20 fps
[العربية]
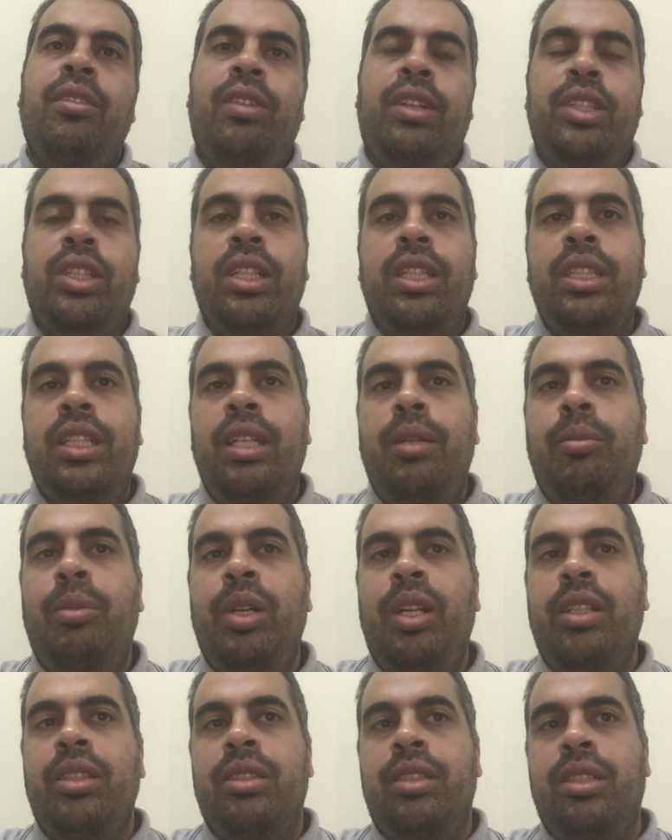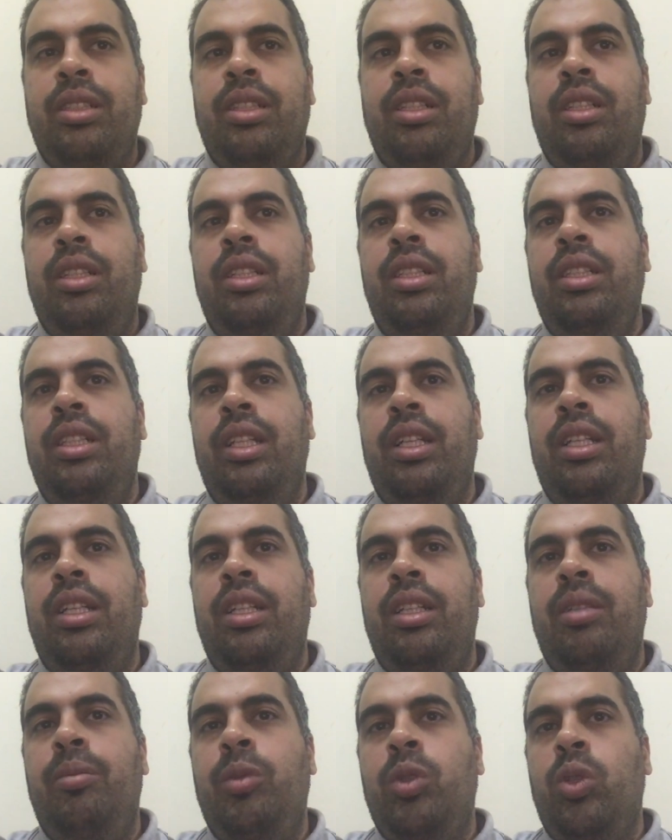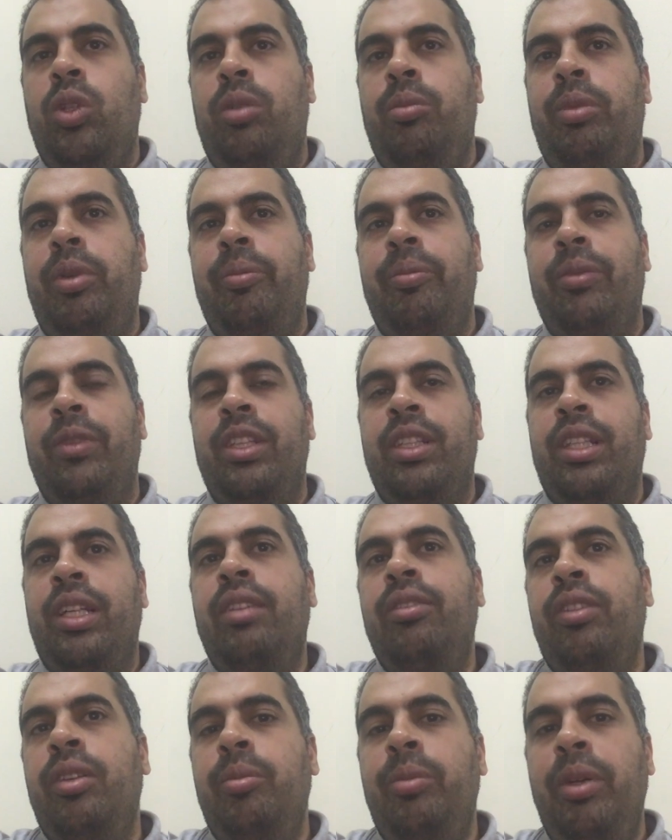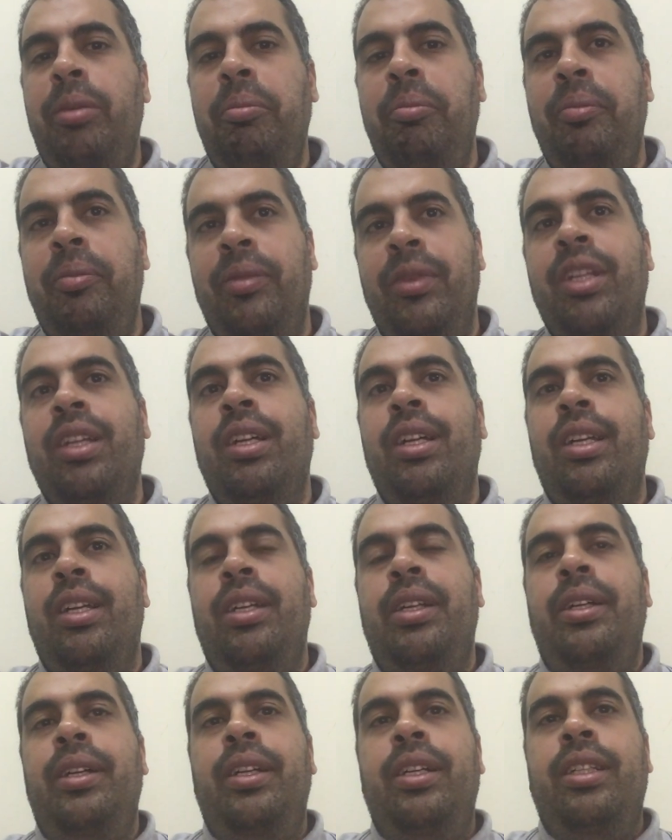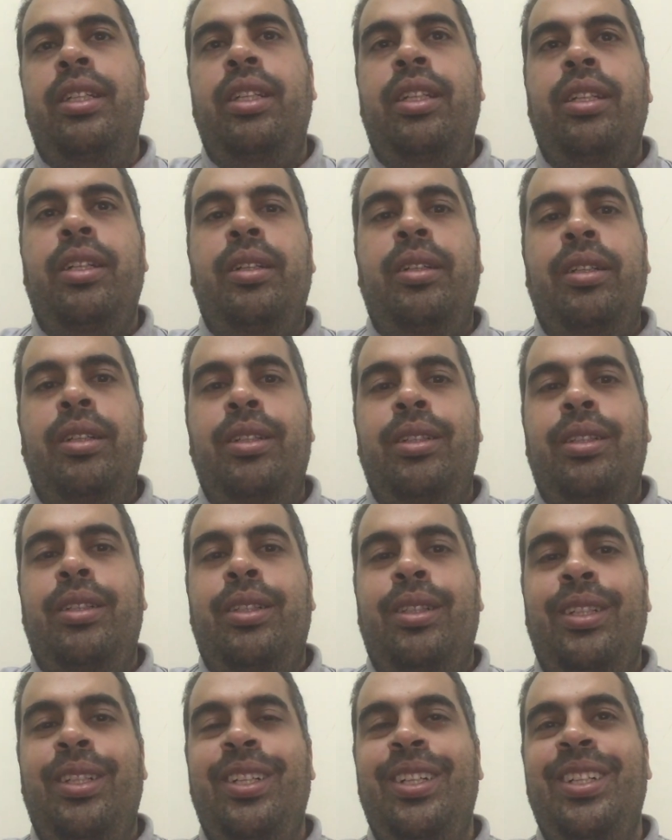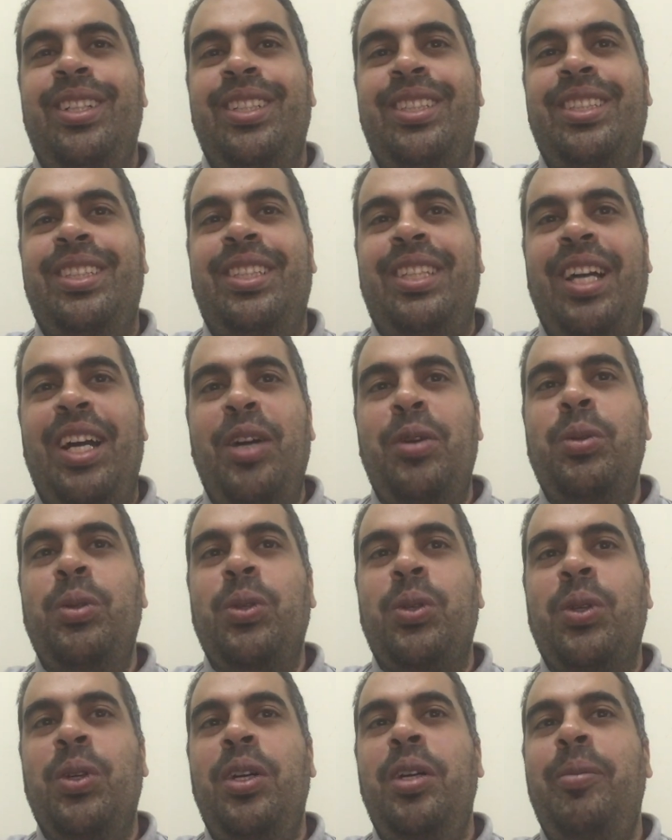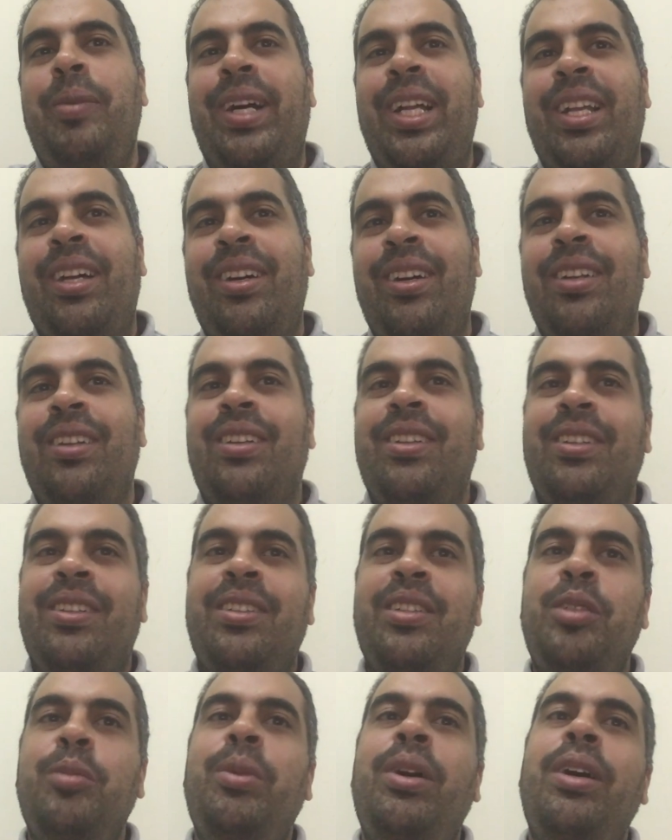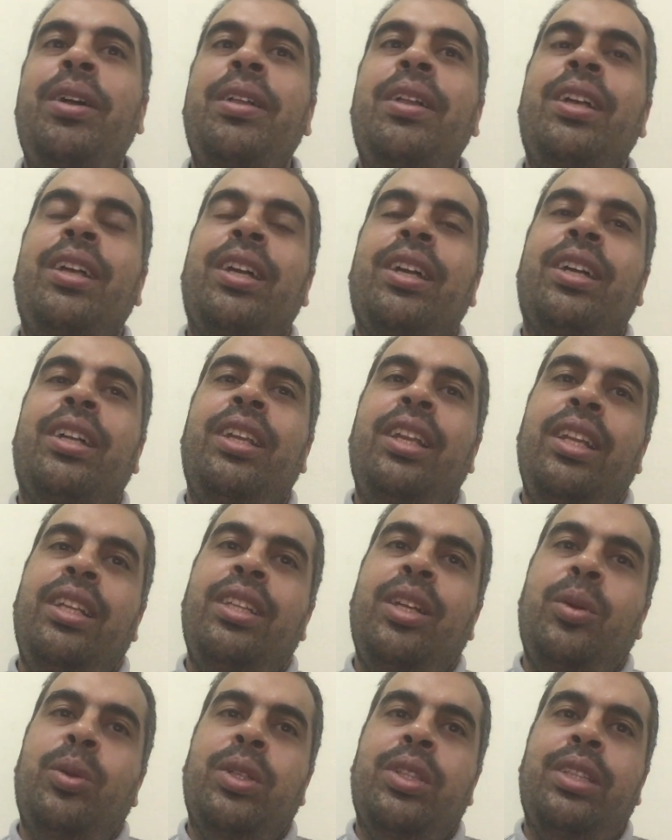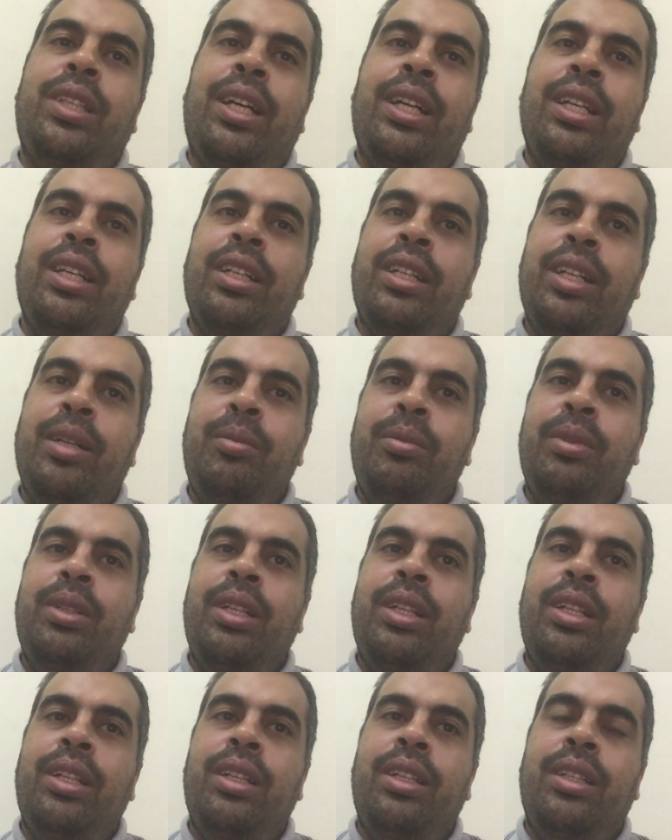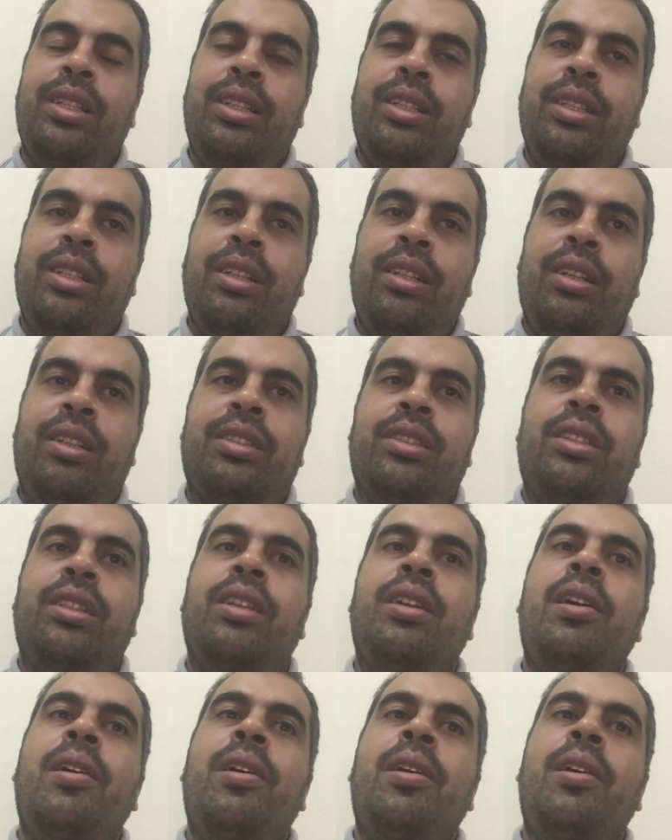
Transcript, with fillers: فعشان كده برز لينا آه، موضوع البيم انت عارف البيم التعاون آه، القائم على خلق القيمه خلال دوره حياه كامله للاصل